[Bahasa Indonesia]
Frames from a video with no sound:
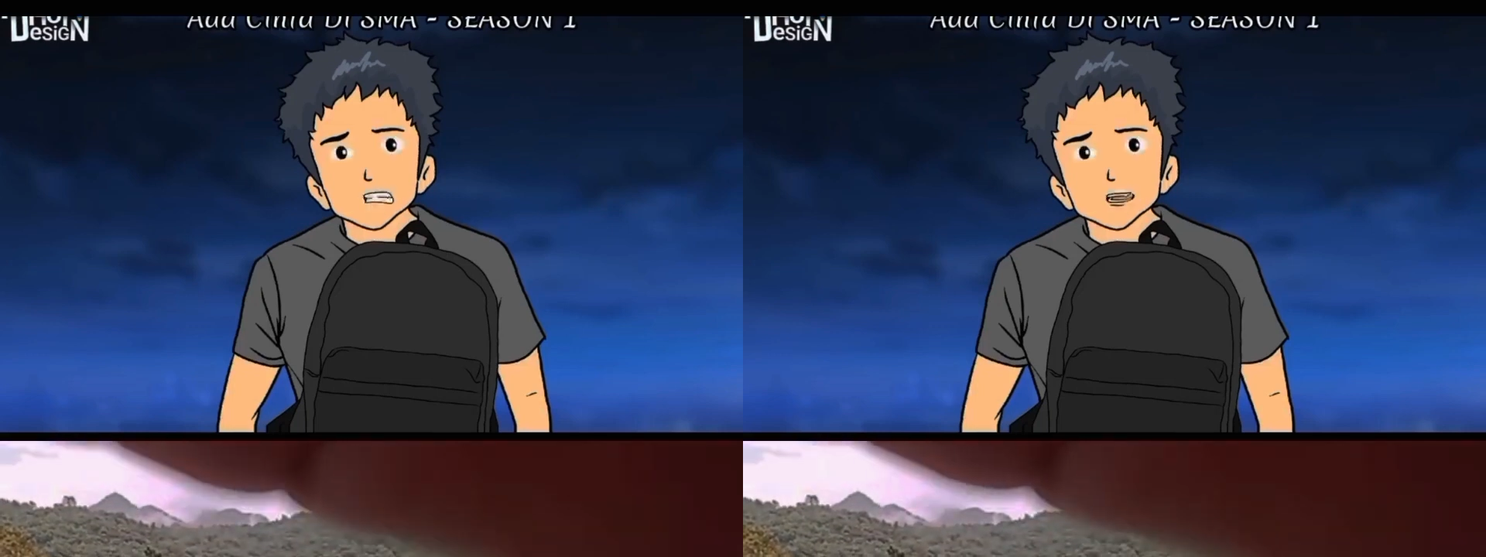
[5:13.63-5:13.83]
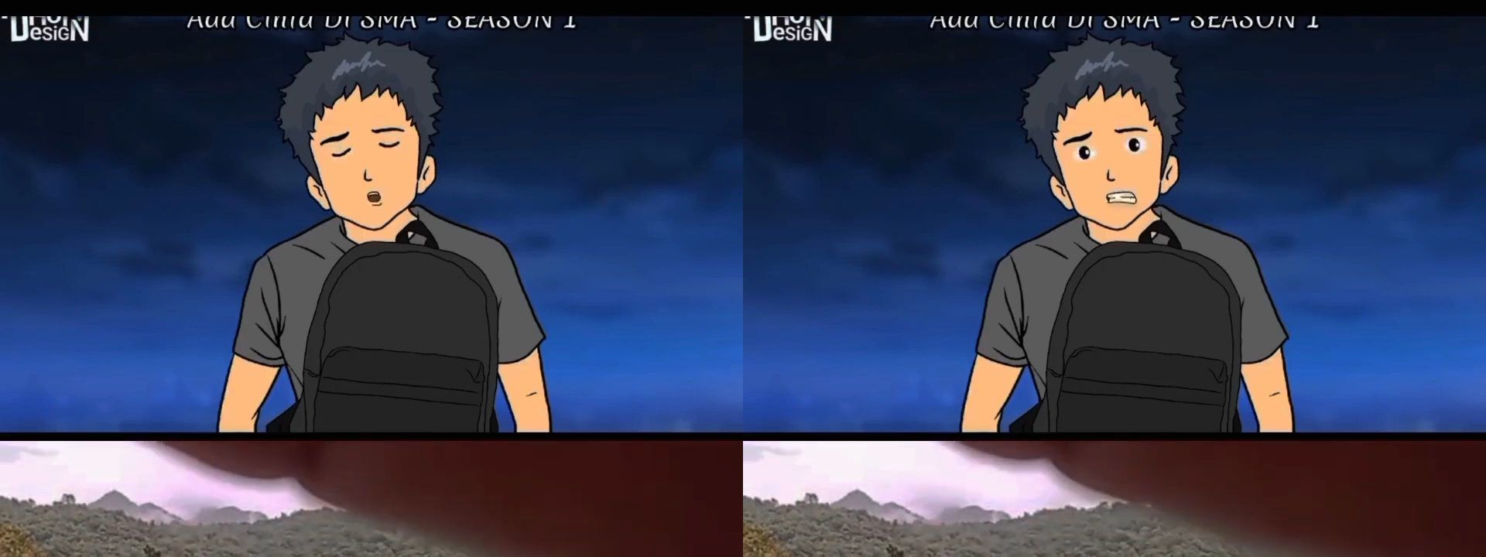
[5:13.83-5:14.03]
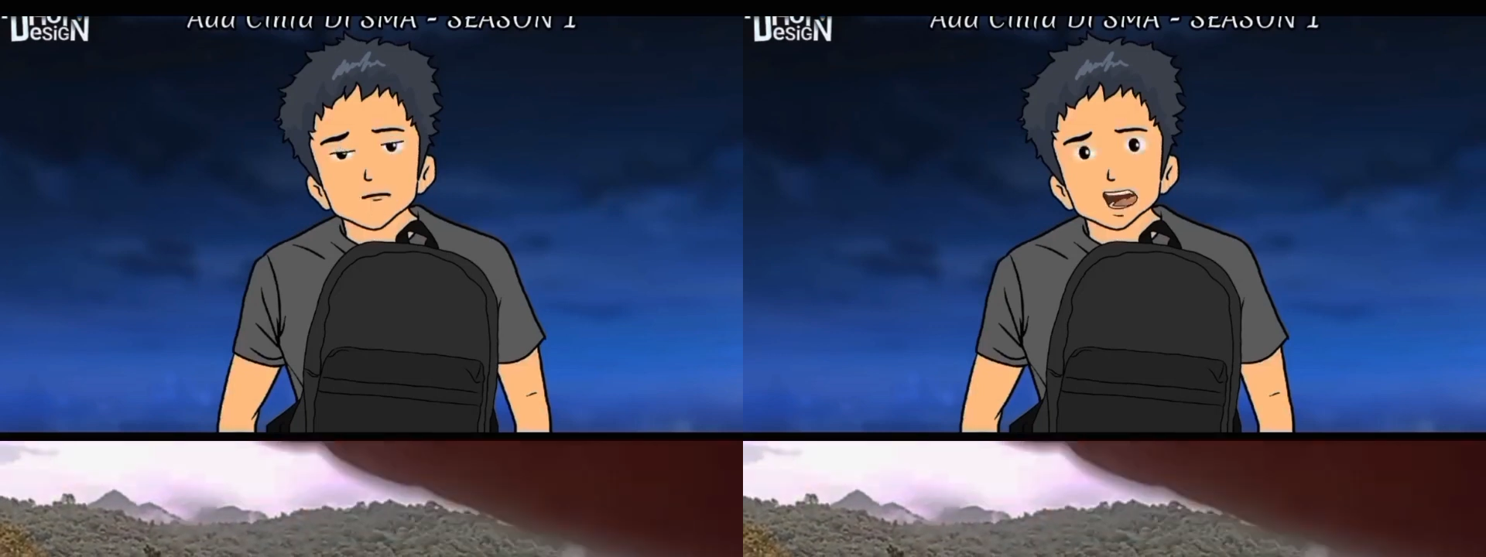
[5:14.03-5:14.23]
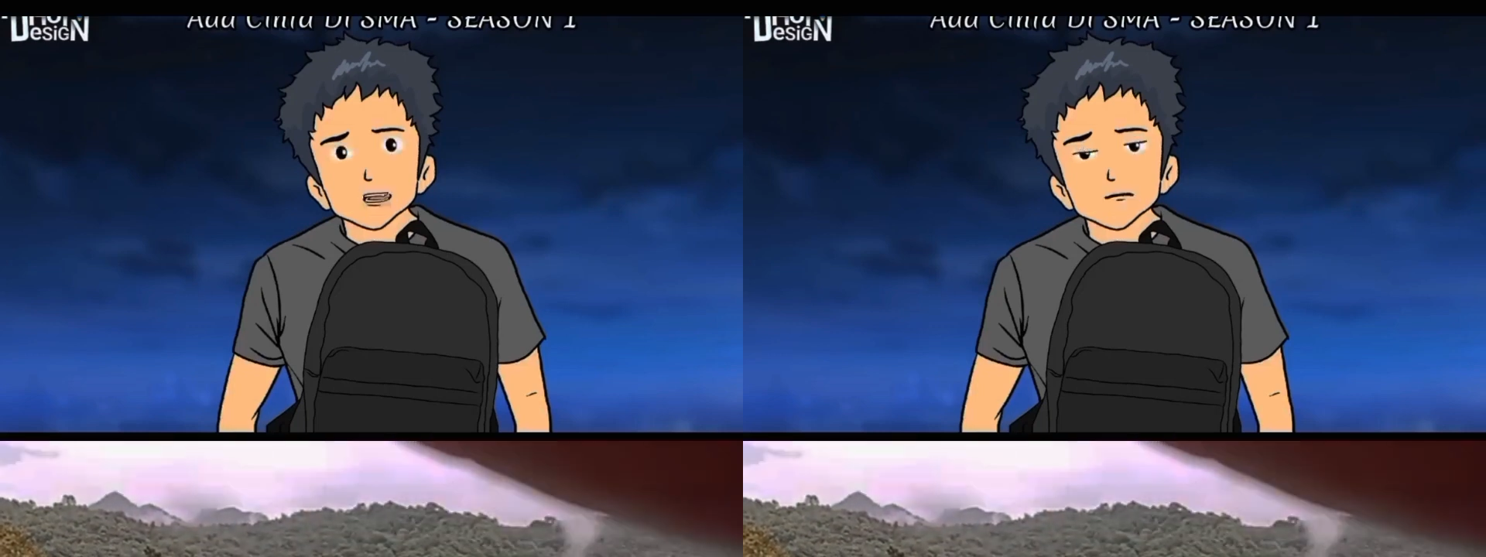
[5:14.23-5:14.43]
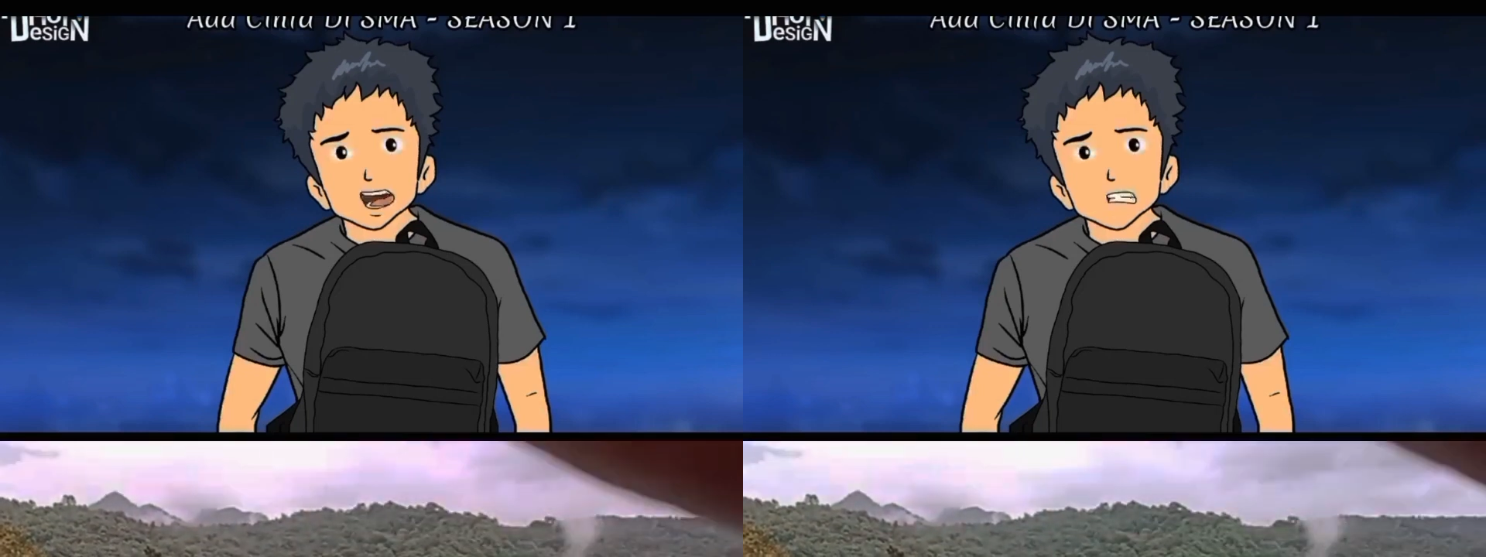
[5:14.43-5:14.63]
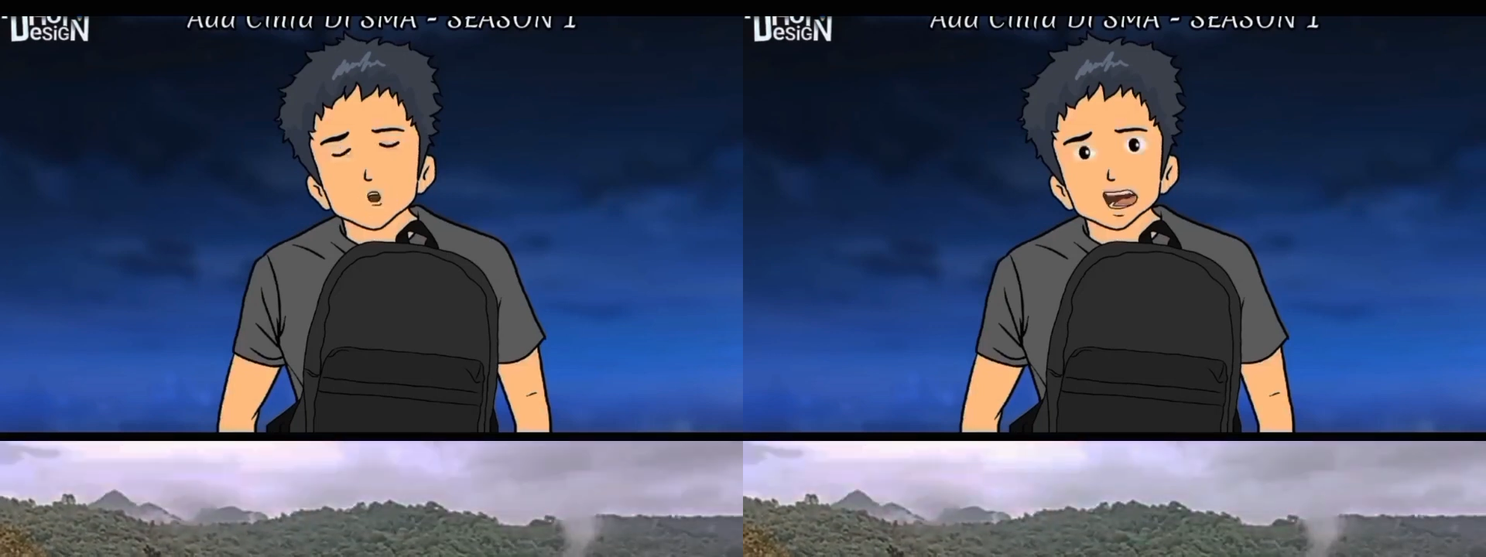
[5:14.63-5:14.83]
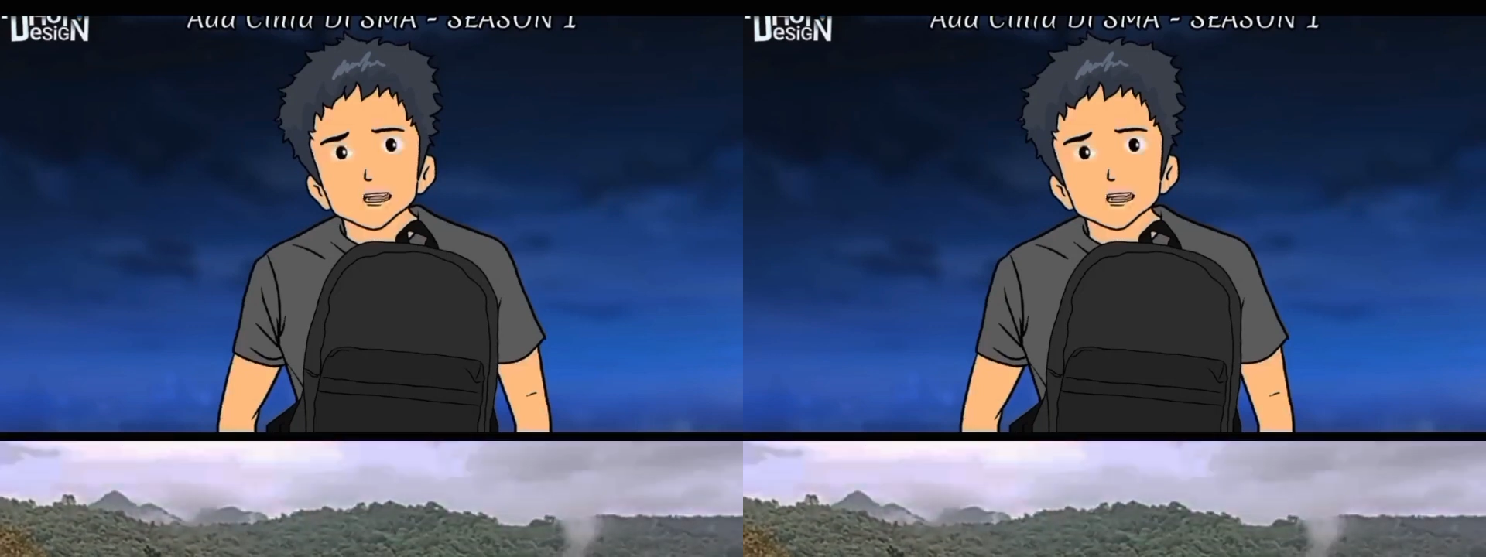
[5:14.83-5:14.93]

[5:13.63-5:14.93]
model gini lo jadiin